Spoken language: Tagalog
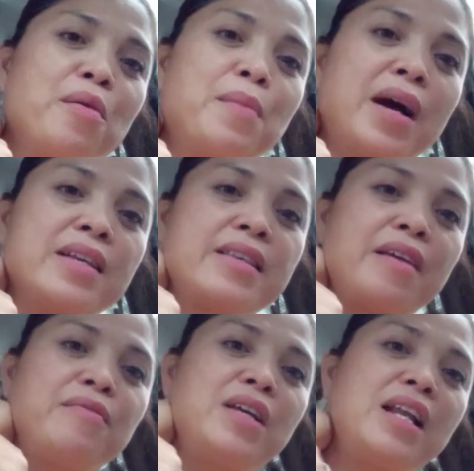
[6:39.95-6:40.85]

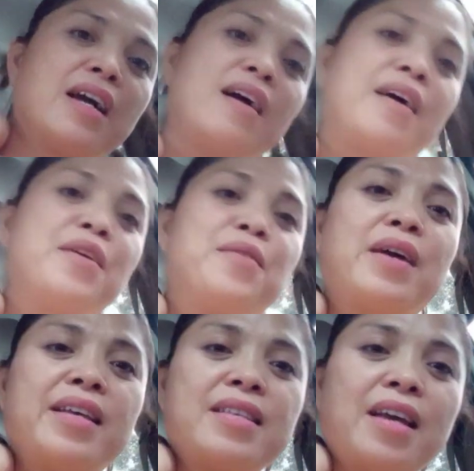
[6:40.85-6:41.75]
makasave talaga kayo,
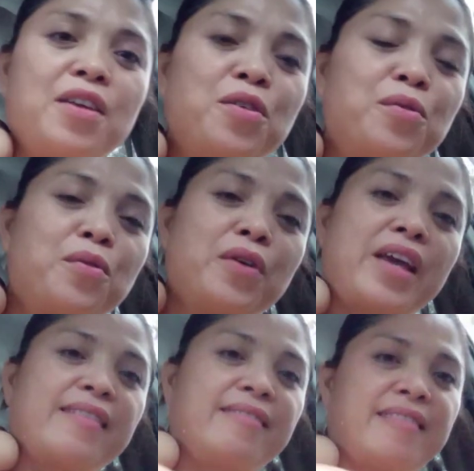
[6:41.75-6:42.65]
guys, sa inyong
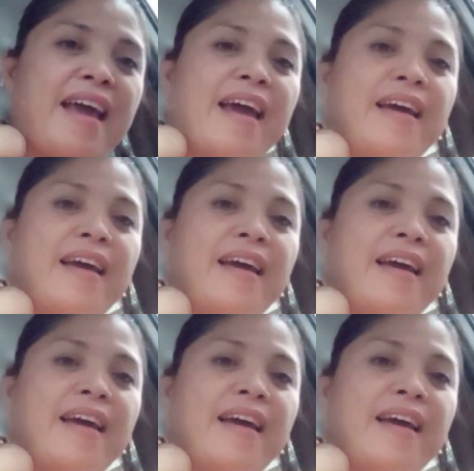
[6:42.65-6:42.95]
kuryente.